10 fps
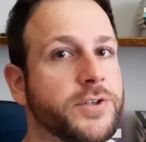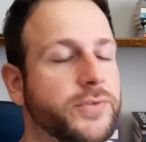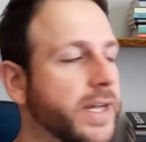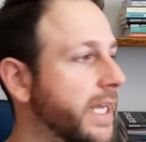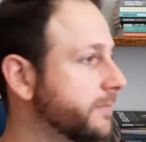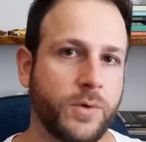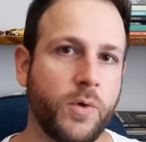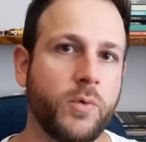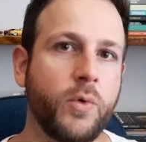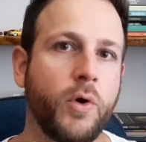eu te falar.
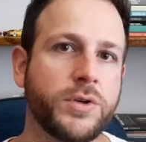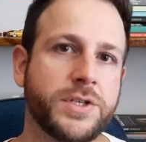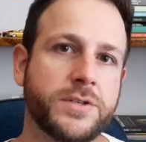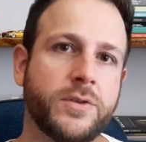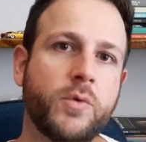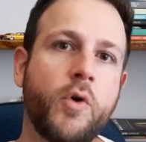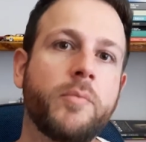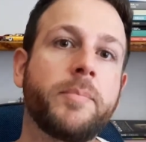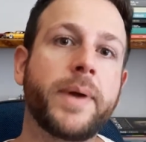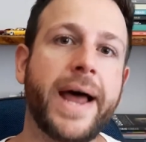Com o Gold, se tu
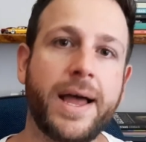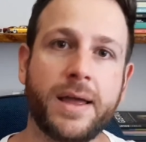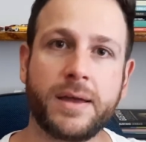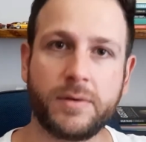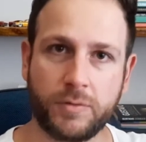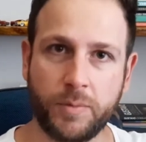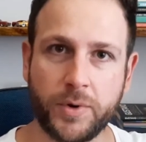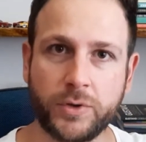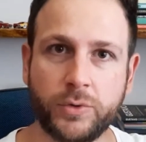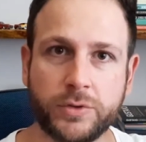comprar o
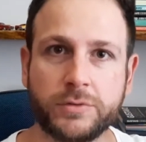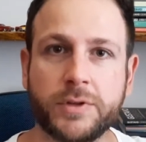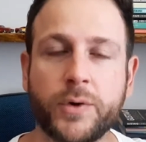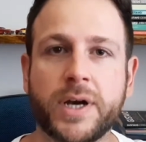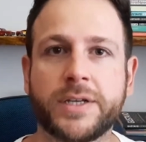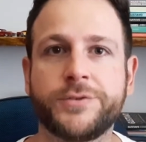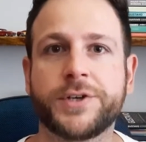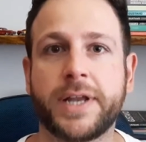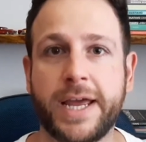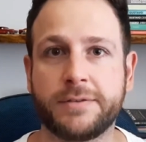produto no teu cartão de
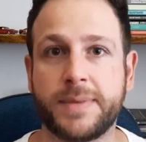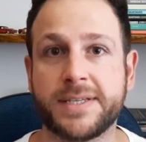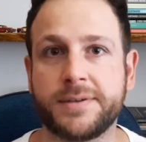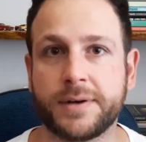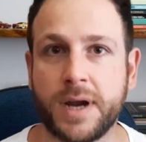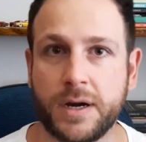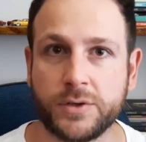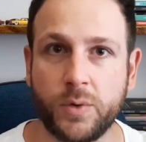crédito Mastercard